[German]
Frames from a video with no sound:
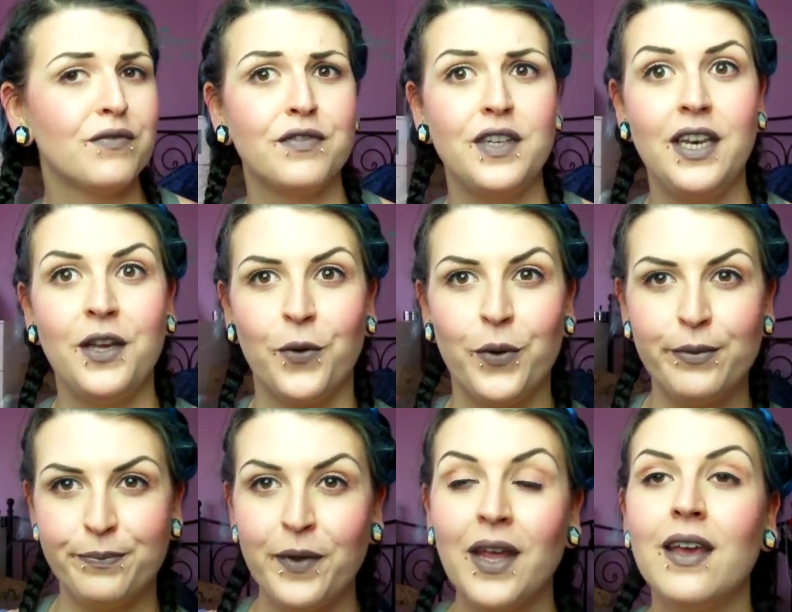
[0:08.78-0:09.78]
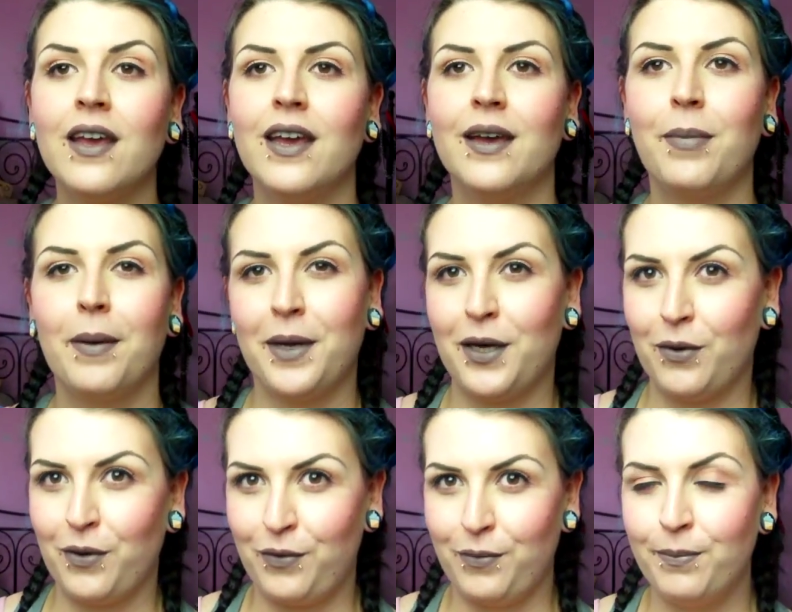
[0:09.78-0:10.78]
Video. Bei meinem
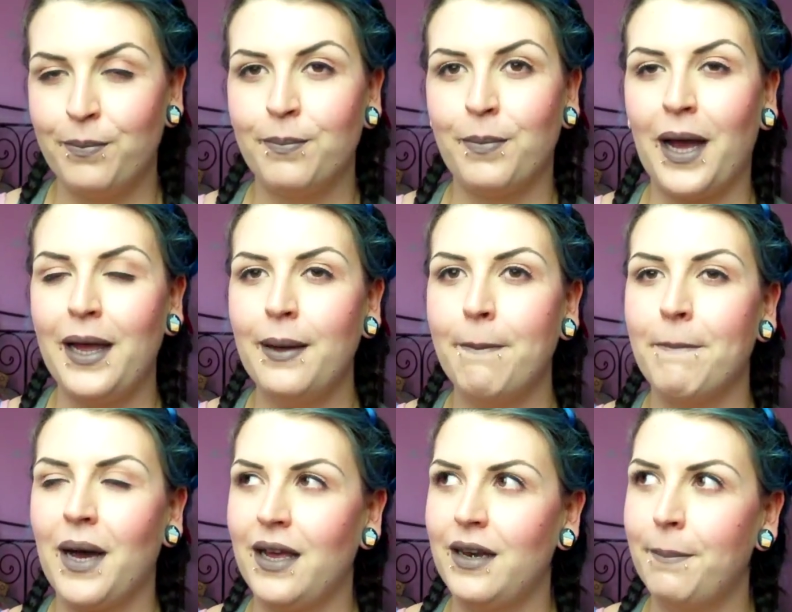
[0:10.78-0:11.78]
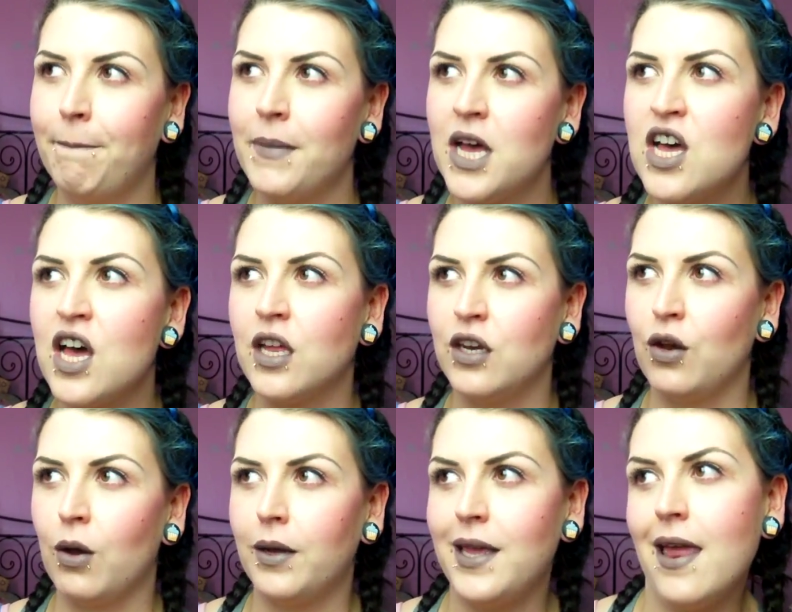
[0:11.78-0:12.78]
neuen, bei meinem
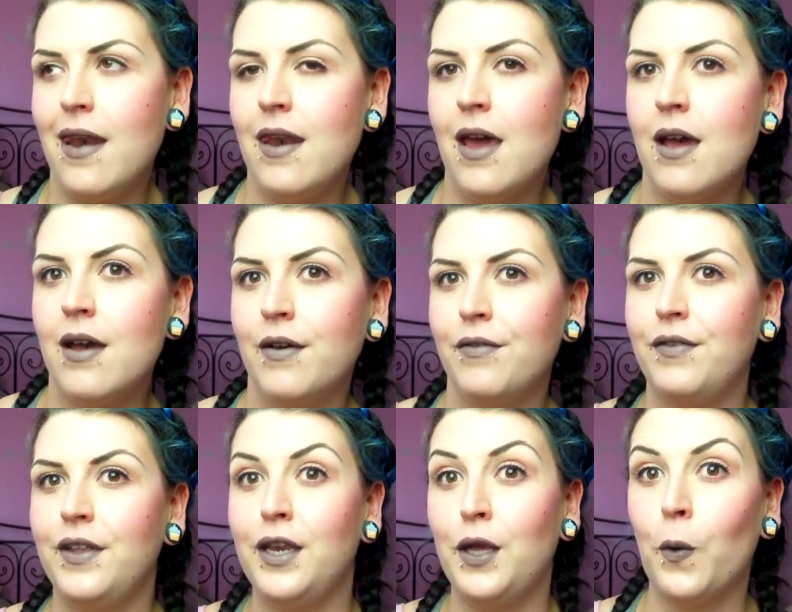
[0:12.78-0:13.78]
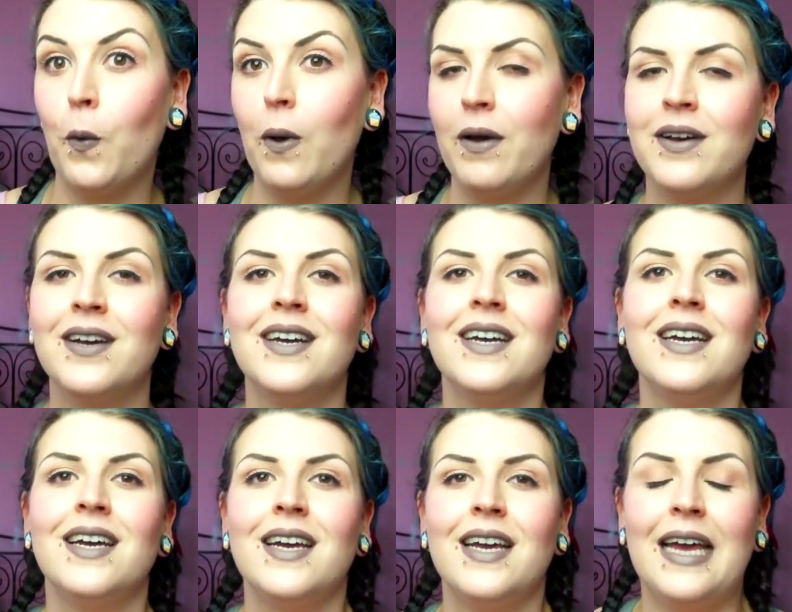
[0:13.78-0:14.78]
neuen Video.
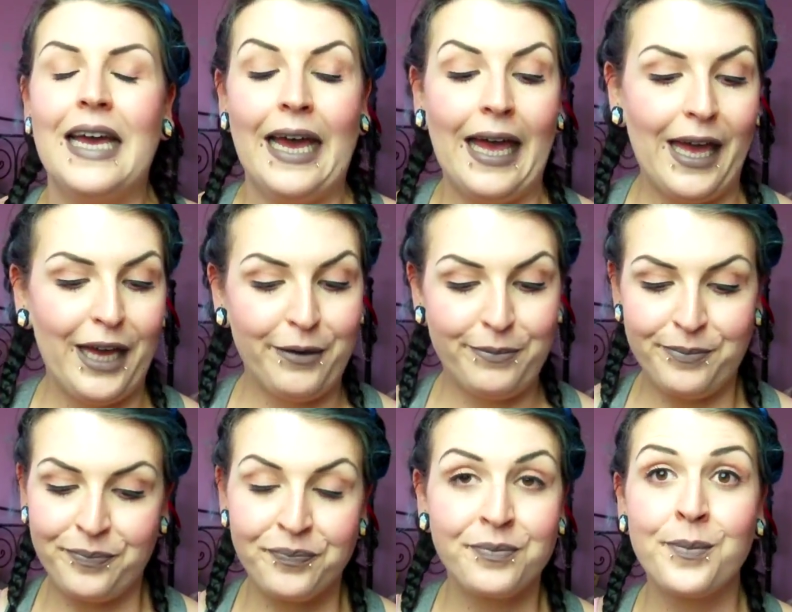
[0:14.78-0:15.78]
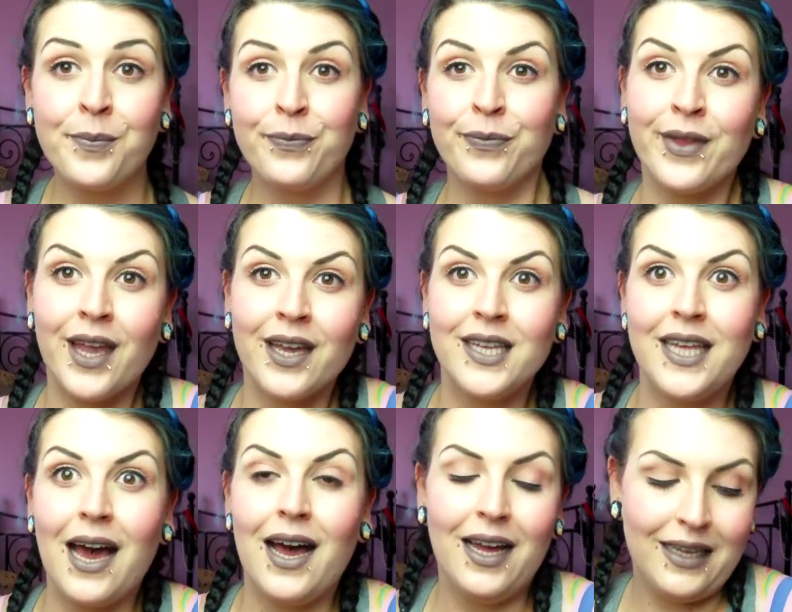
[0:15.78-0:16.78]
Ähm,
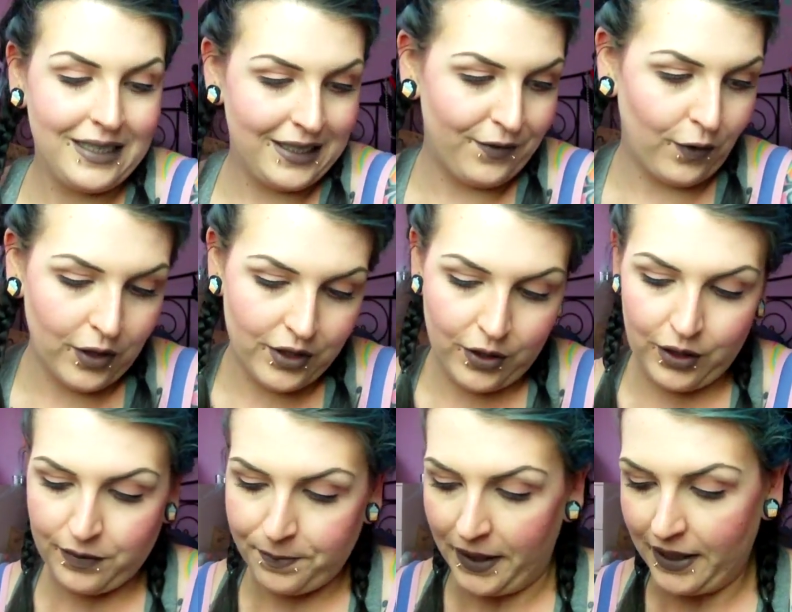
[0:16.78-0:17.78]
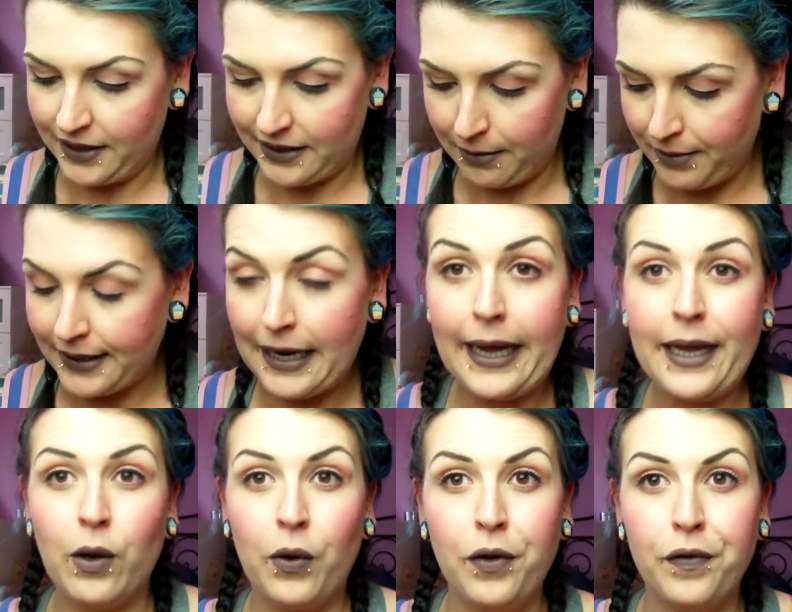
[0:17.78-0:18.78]
ja, ich wollte euch meine gesammelten
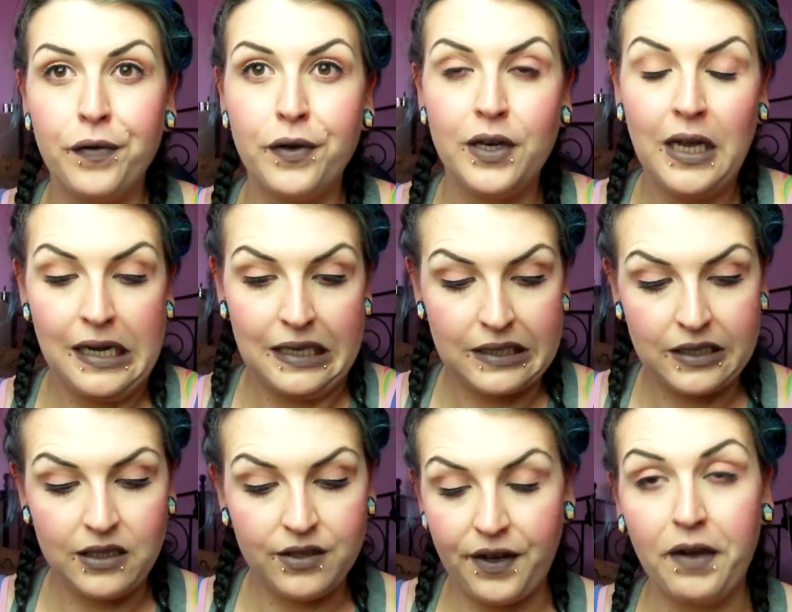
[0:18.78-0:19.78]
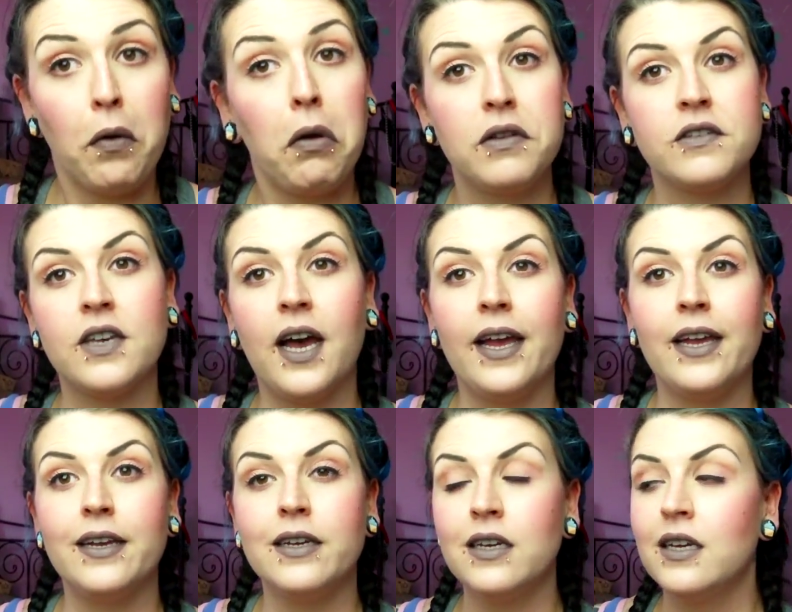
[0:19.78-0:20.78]
Einkäufe der letzten zwei Wochen
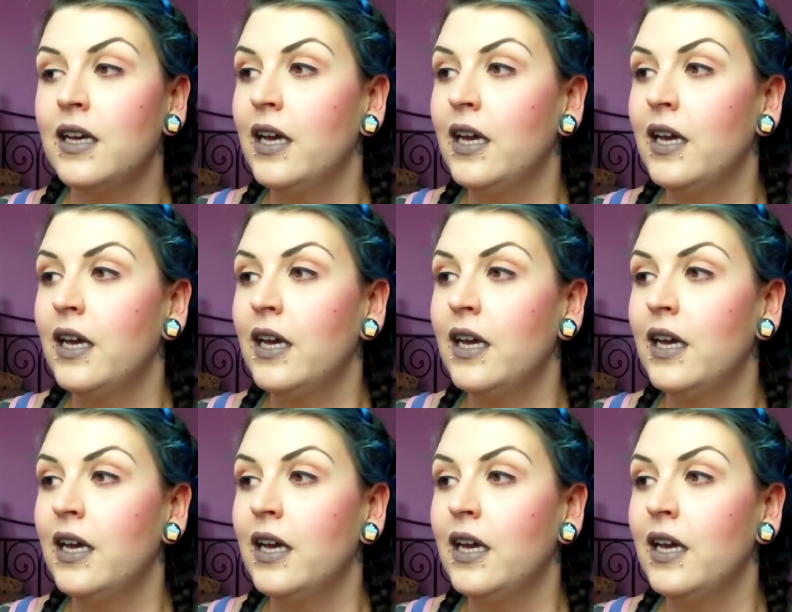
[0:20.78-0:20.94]
zeigen.